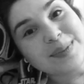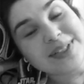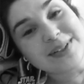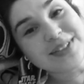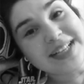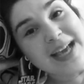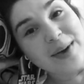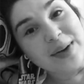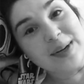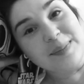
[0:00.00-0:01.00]
porque eu cheguei
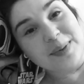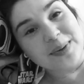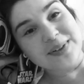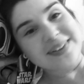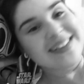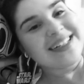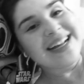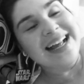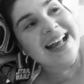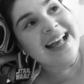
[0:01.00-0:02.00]
agora há pouco.
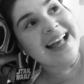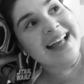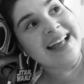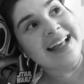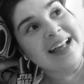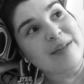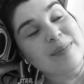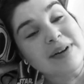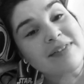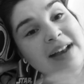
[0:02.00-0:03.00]
É,
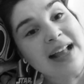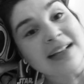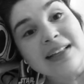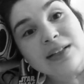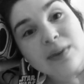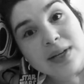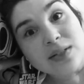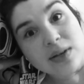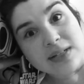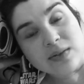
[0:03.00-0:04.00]
para falar que não é
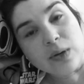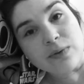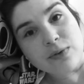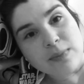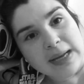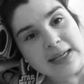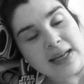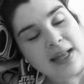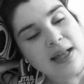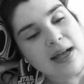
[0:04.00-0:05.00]
só isso que eu filmei,
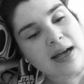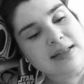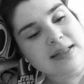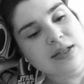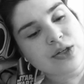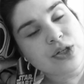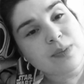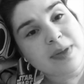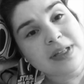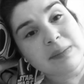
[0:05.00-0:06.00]
né? A
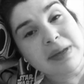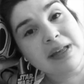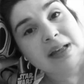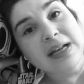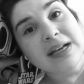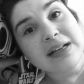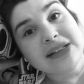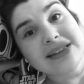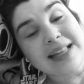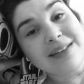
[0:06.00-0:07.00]
CCXP também
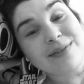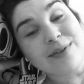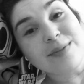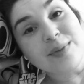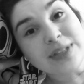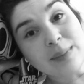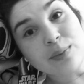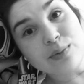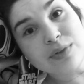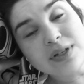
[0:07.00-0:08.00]
tem, envolve muita
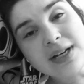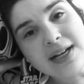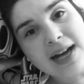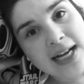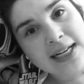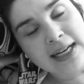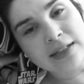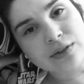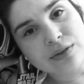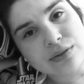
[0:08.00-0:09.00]
música, além
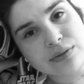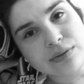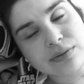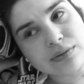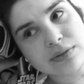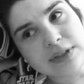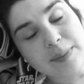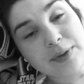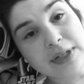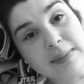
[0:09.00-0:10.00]
do, da
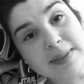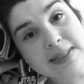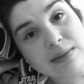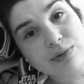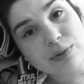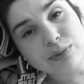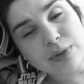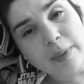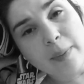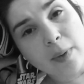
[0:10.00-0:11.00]
programação de
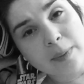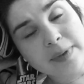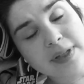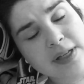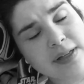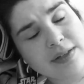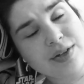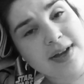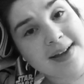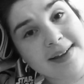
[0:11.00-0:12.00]
cultura pop, que
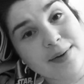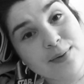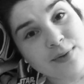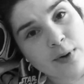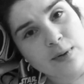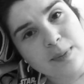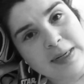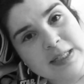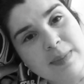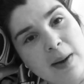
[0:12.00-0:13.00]
já é o foco
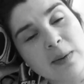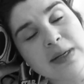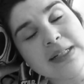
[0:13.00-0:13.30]
principal